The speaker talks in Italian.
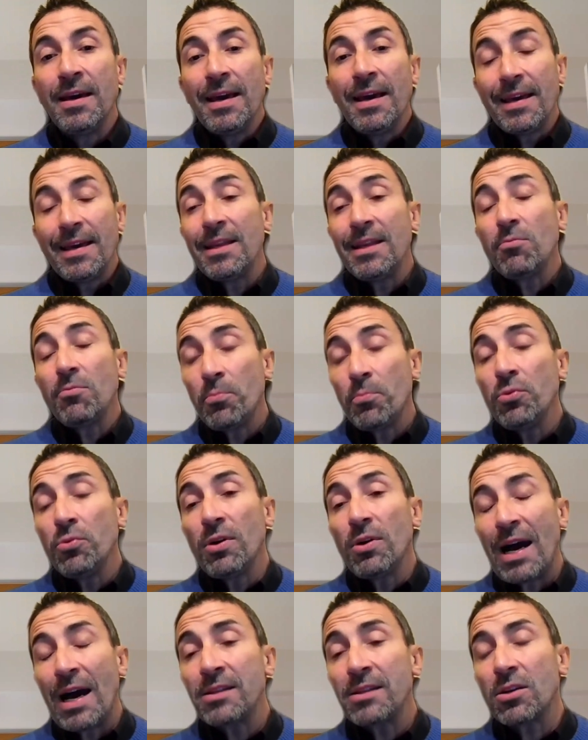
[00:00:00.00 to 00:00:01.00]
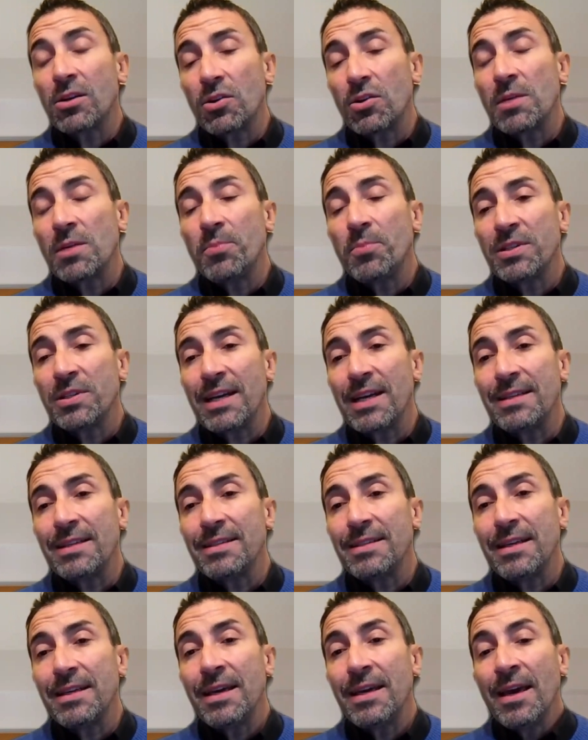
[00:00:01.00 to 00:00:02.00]
Ed è un'altra cosa
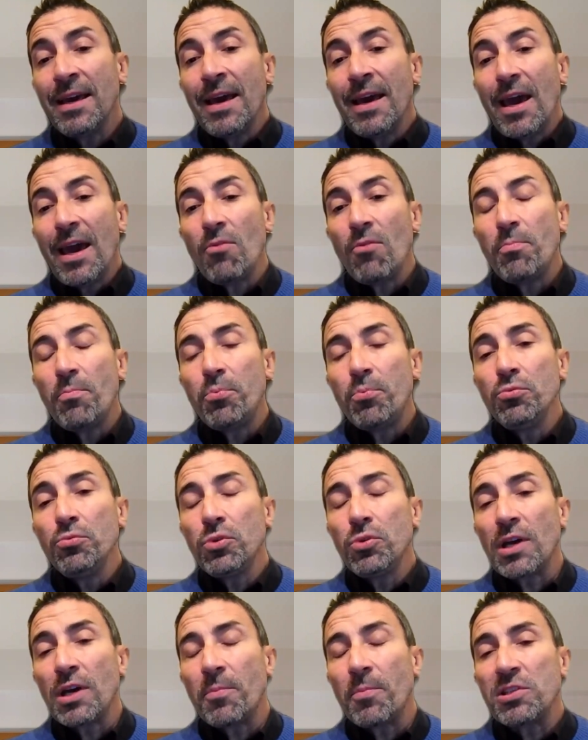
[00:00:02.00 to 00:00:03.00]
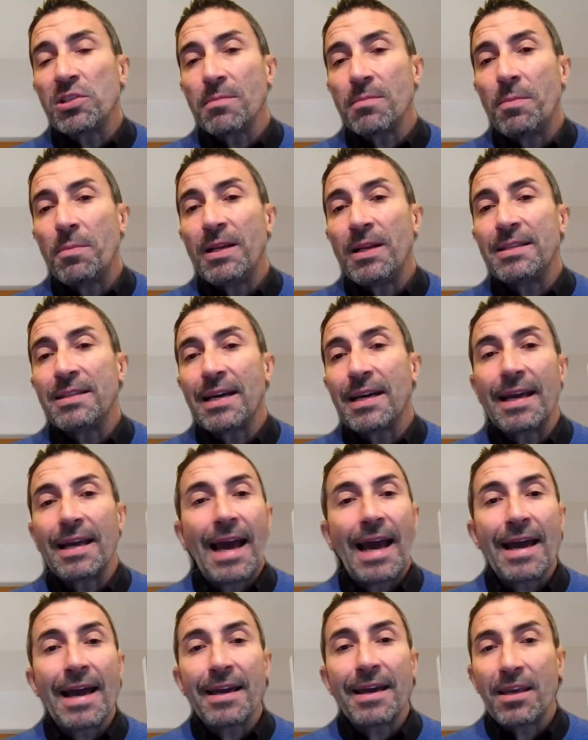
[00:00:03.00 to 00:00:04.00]
importante, è un punto che possiamo abilitare
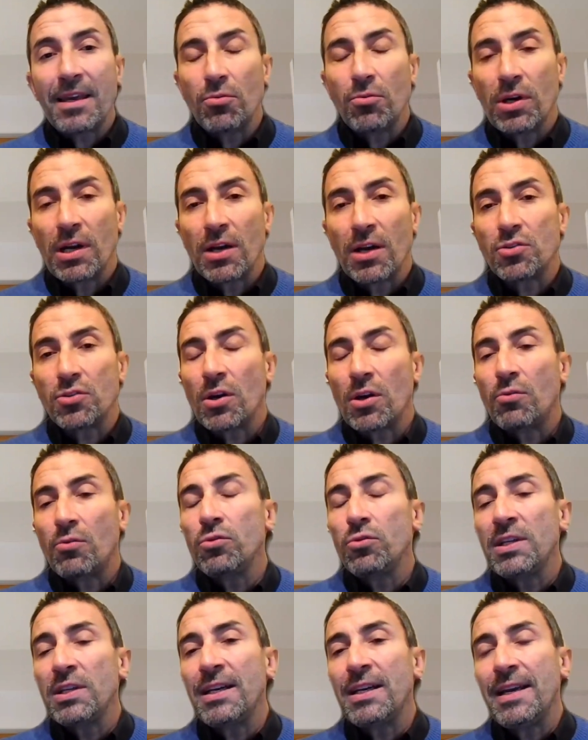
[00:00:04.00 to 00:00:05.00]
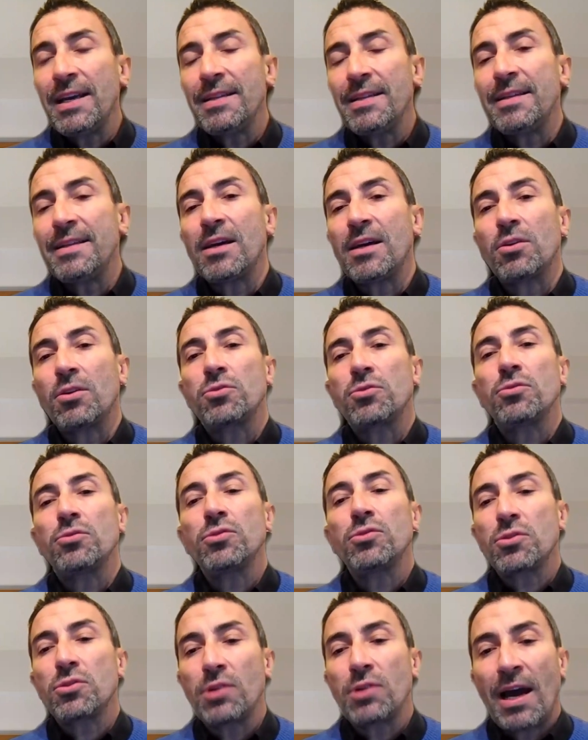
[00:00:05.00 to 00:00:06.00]
anche ora, cioè tutti i clienti che hanno,
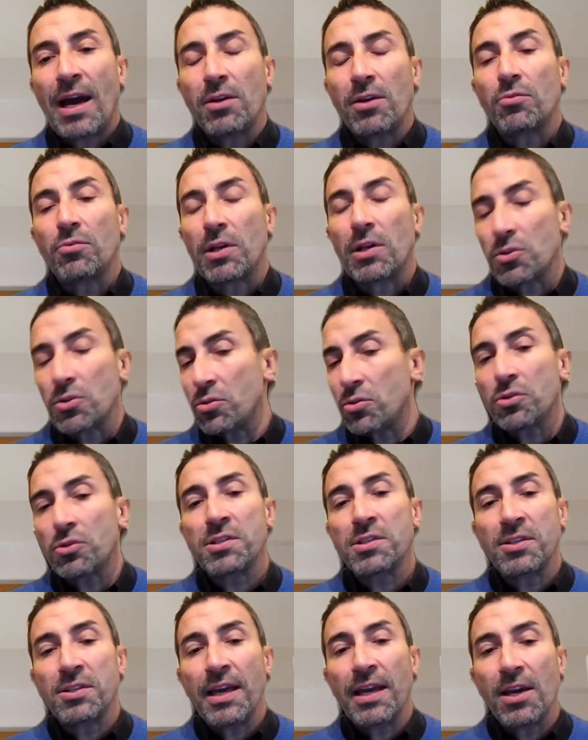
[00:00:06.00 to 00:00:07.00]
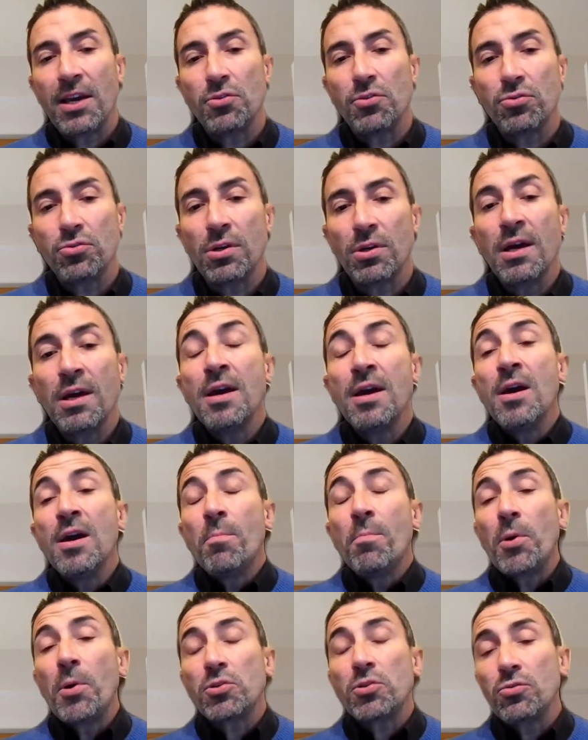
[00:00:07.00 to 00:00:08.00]
hanno una sottoscrizione Azure
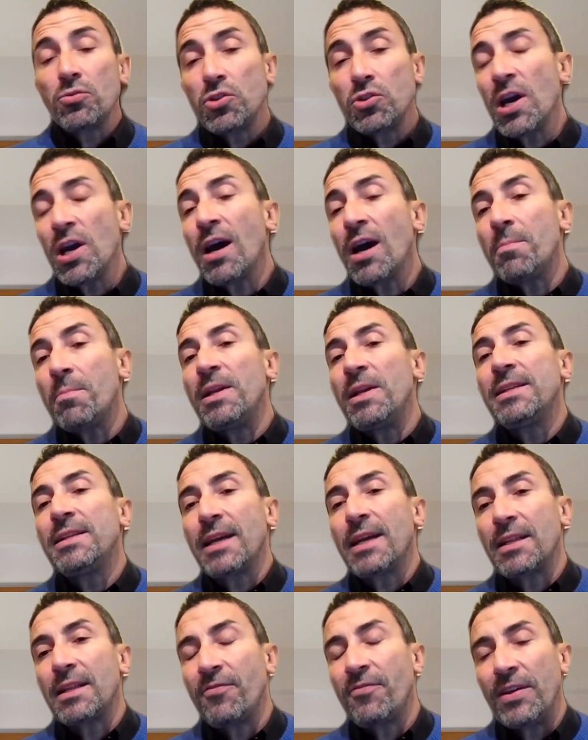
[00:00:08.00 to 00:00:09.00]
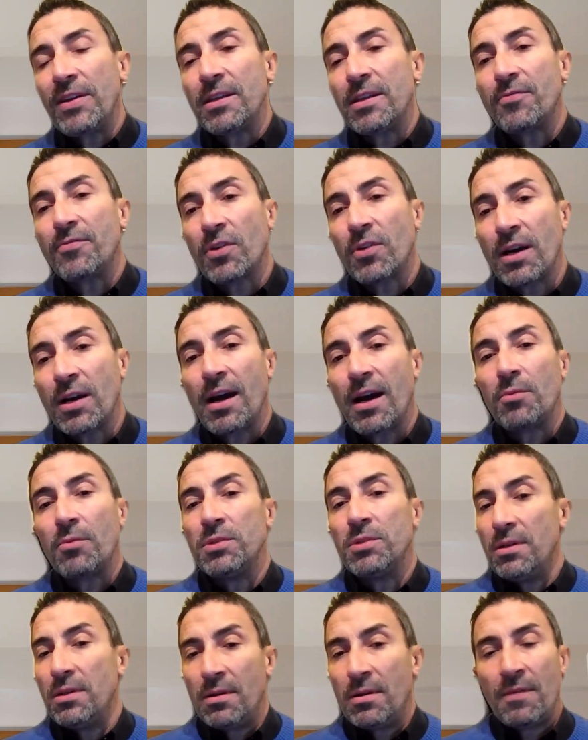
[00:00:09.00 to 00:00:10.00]
possono già abilitare Defender for
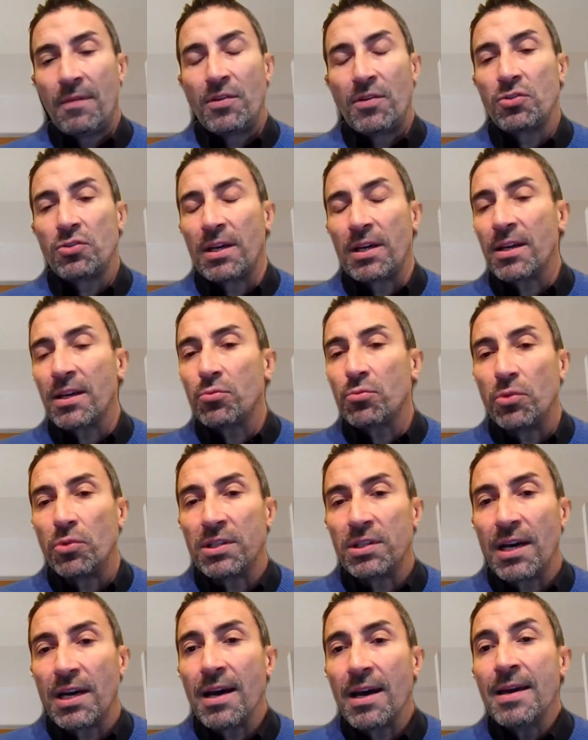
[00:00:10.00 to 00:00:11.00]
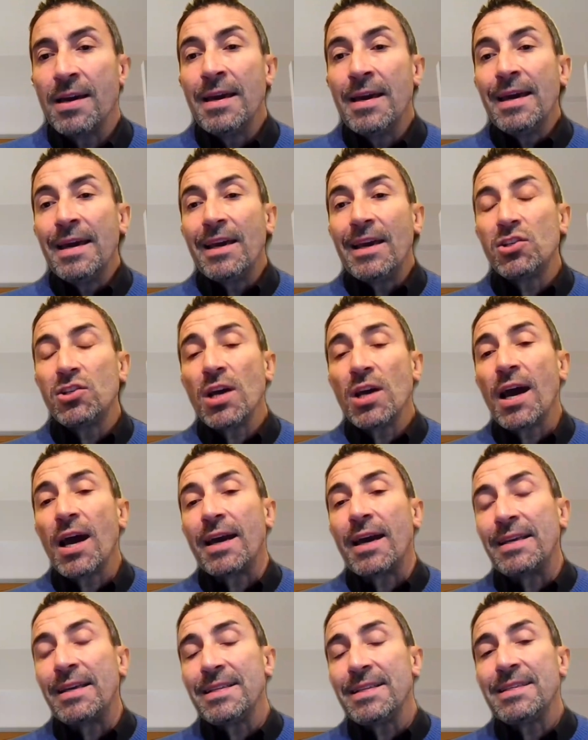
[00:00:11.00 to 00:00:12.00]
Cloud, la versione gratuita, e già
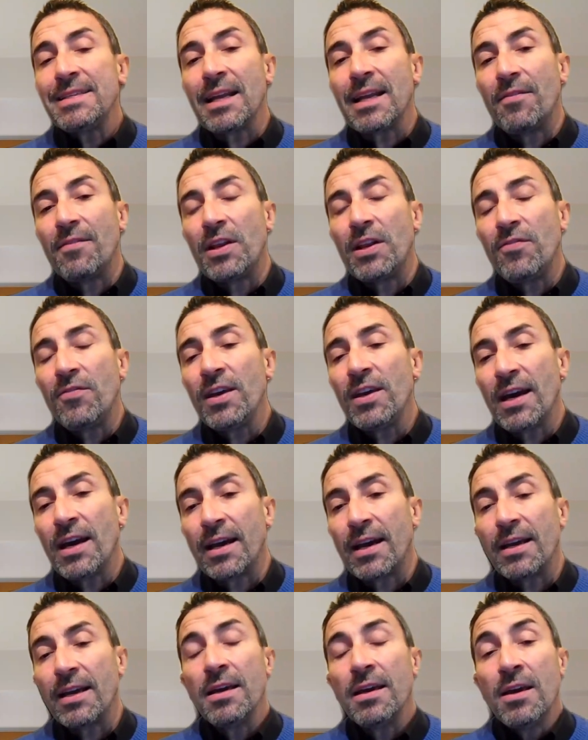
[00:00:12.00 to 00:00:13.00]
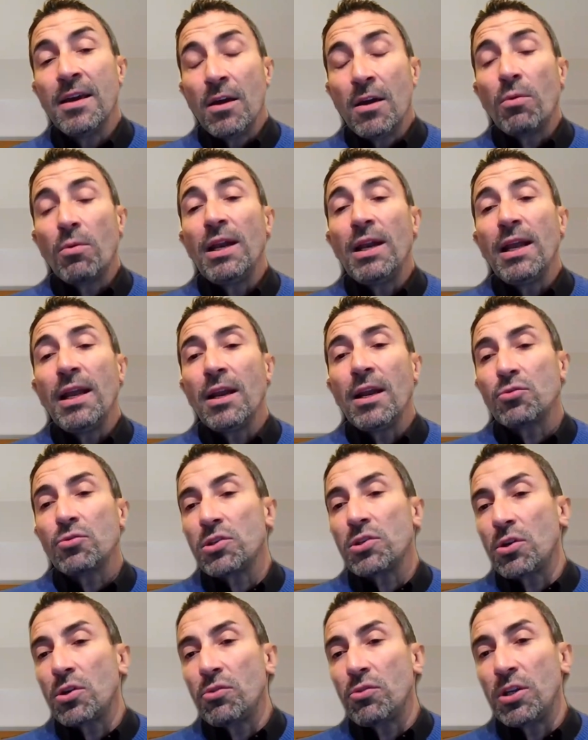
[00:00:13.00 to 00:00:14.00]
iniziare a verificare qual è la sua
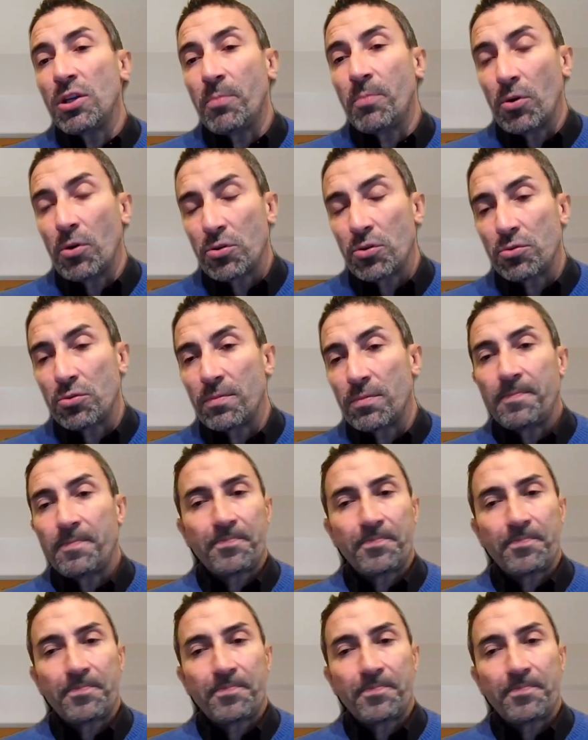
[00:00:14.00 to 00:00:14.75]
security posture